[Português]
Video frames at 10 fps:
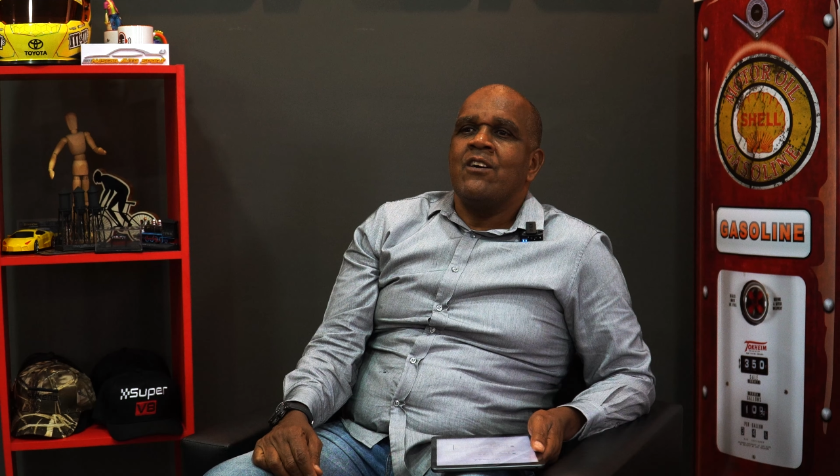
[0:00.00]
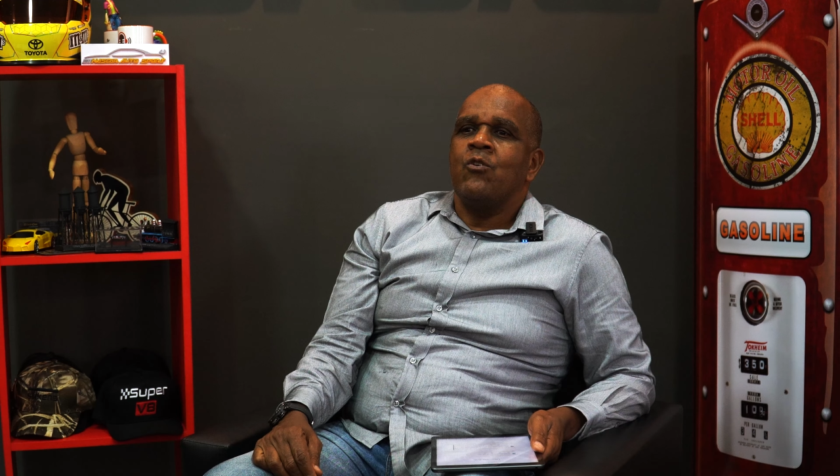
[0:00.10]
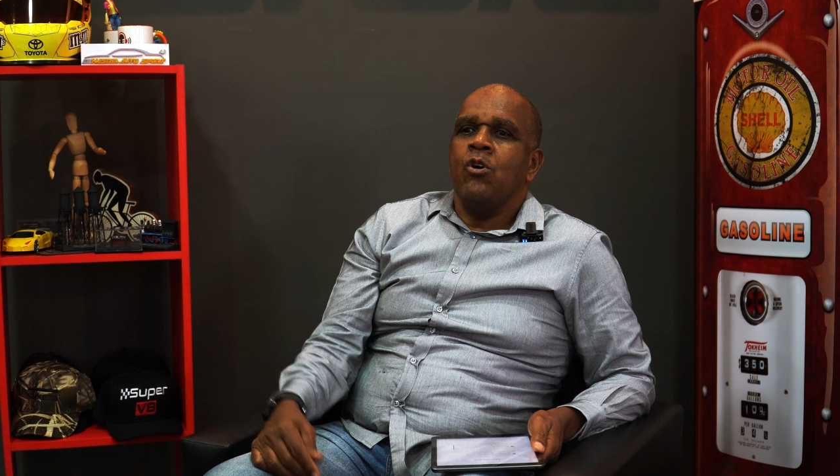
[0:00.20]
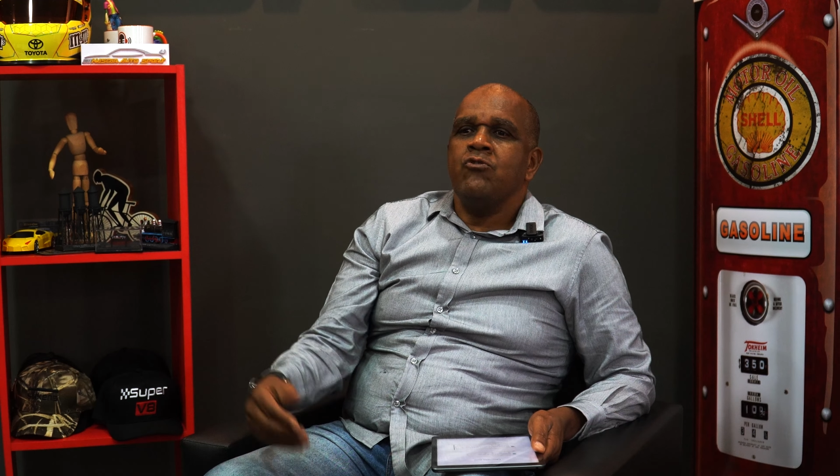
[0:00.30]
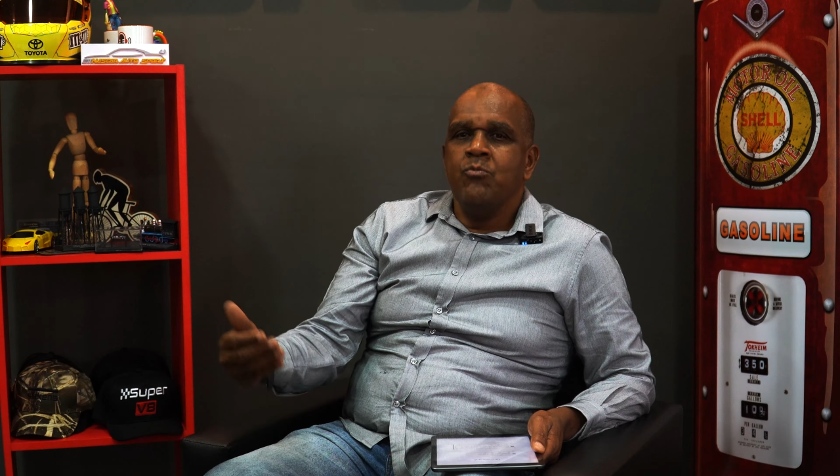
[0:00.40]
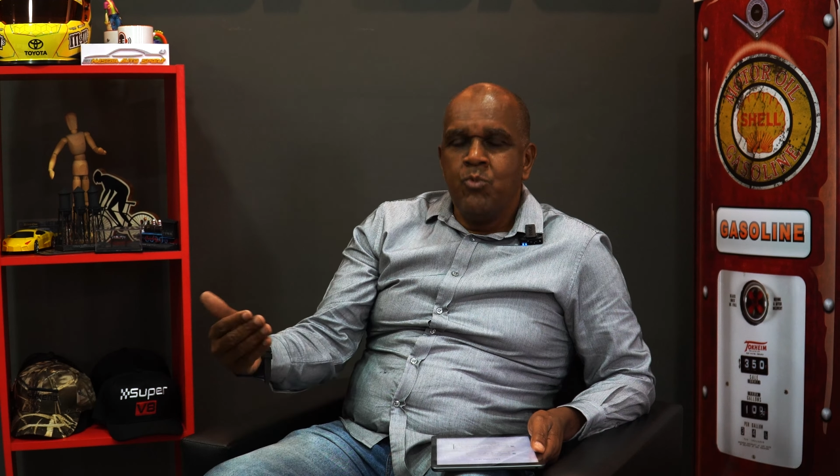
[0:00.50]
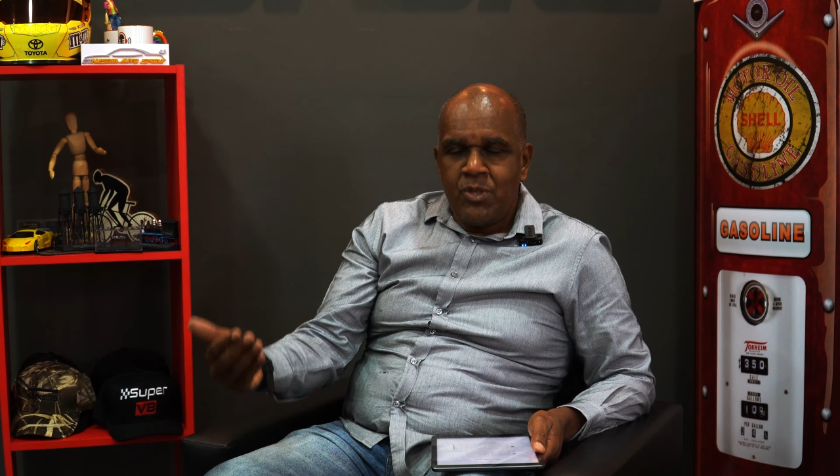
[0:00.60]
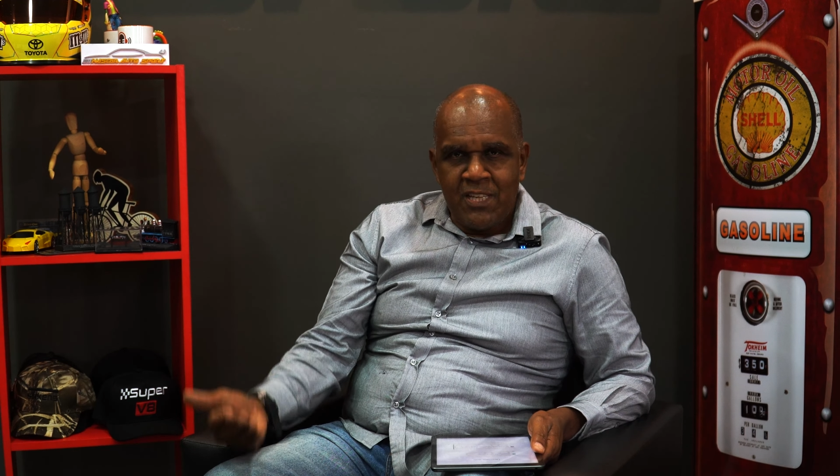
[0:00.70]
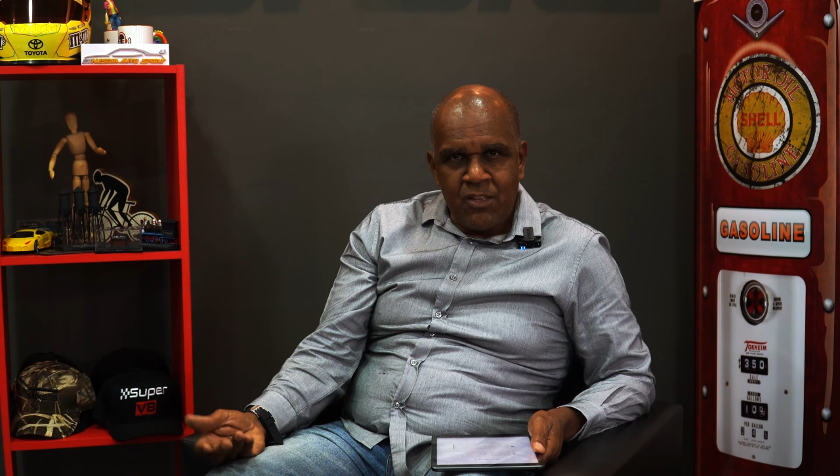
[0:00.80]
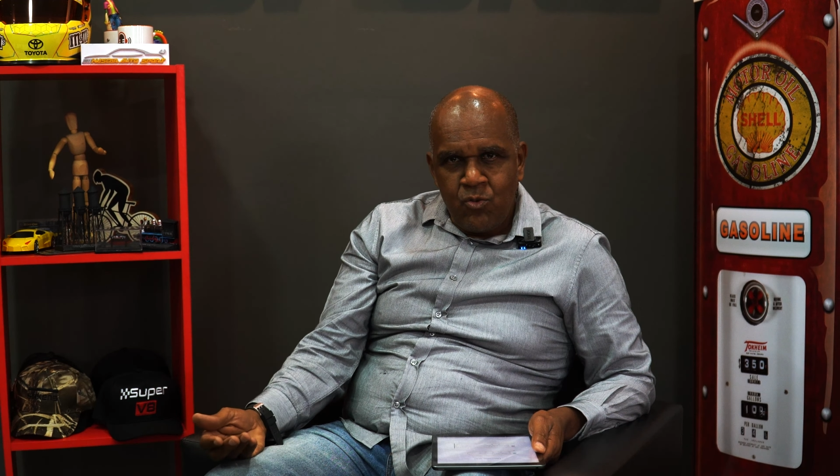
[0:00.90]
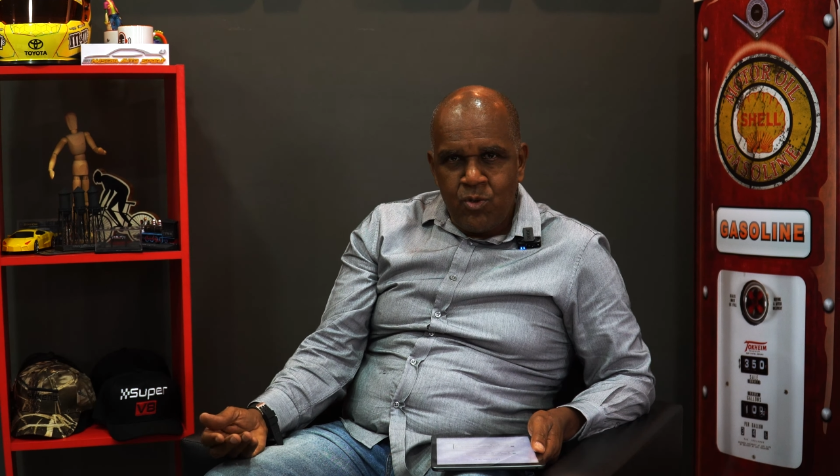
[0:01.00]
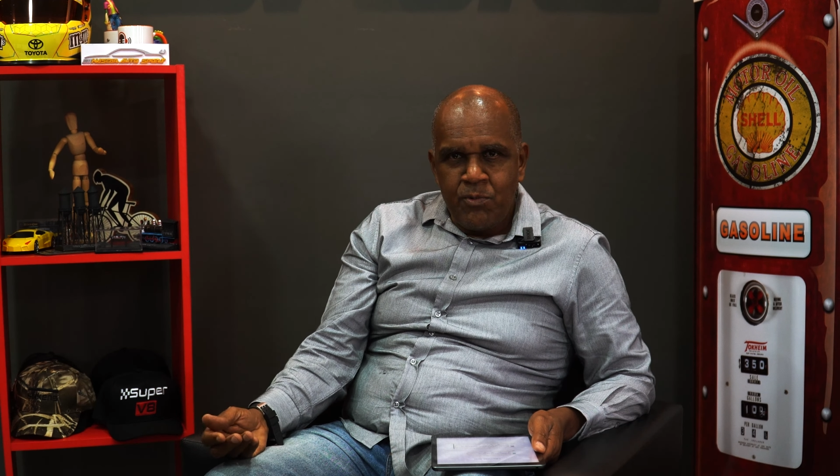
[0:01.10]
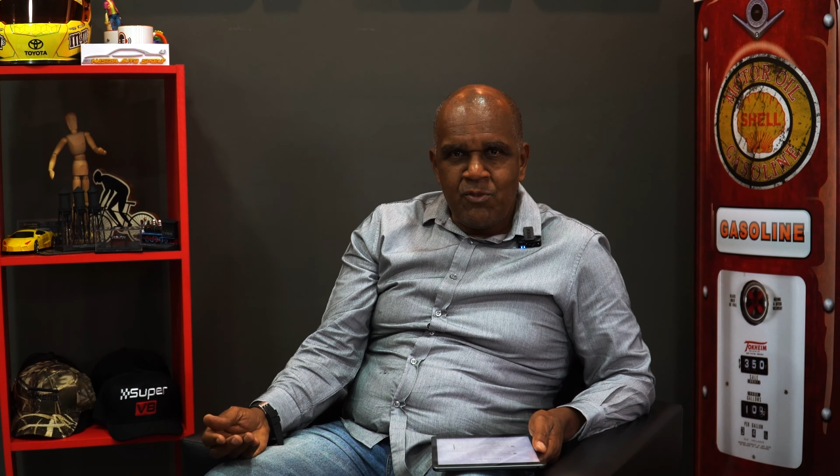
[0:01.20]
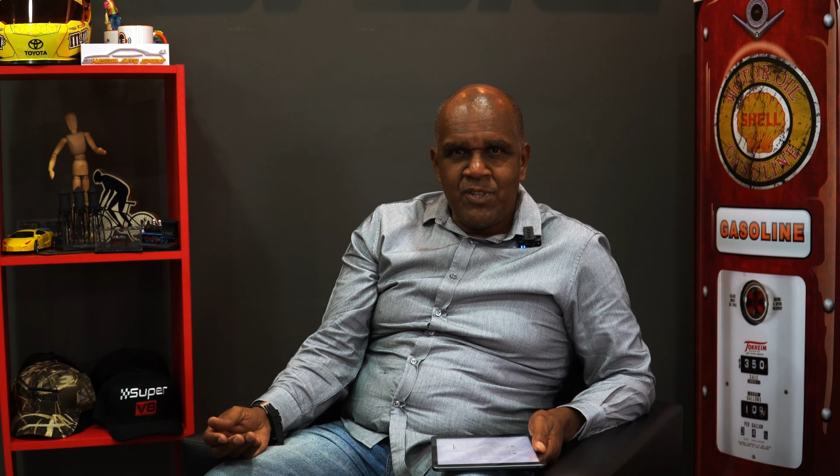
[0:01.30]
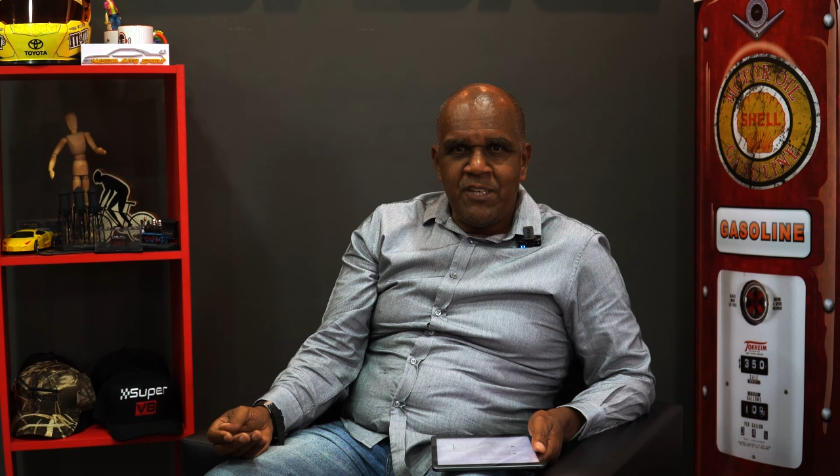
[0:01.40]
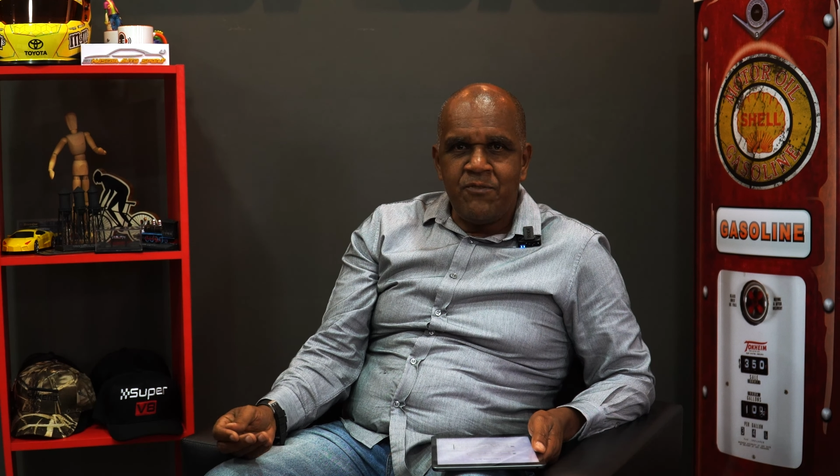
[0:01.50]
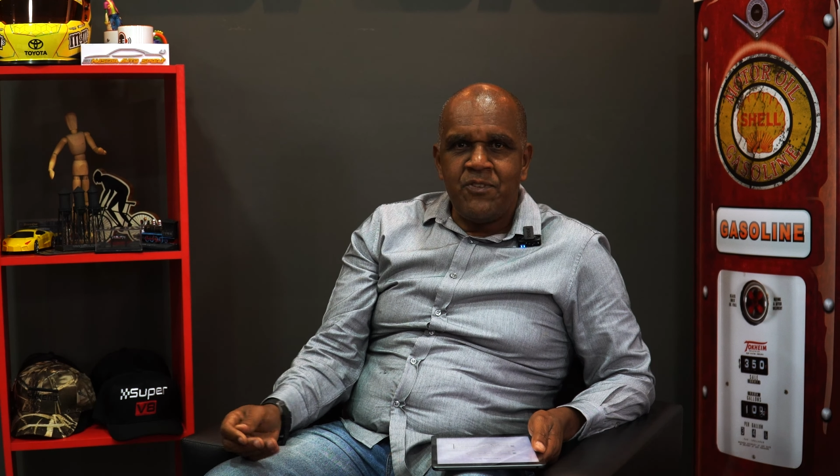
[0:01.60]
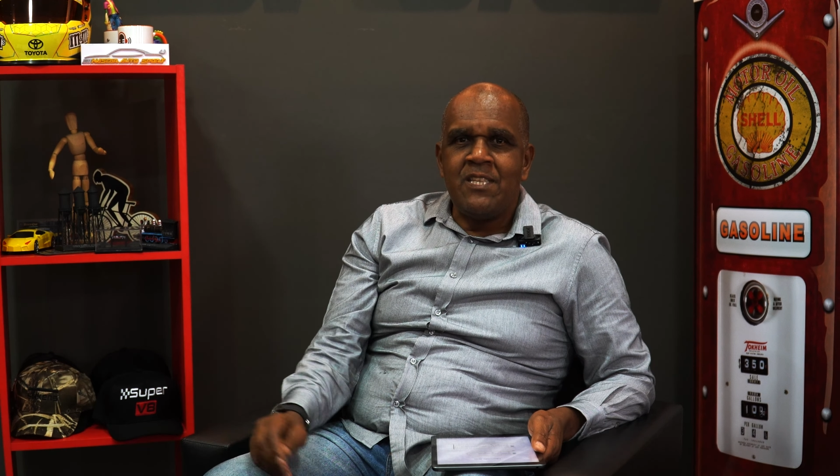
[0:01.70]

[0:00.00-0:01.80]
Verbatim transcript: gosto muito da turma do Drift,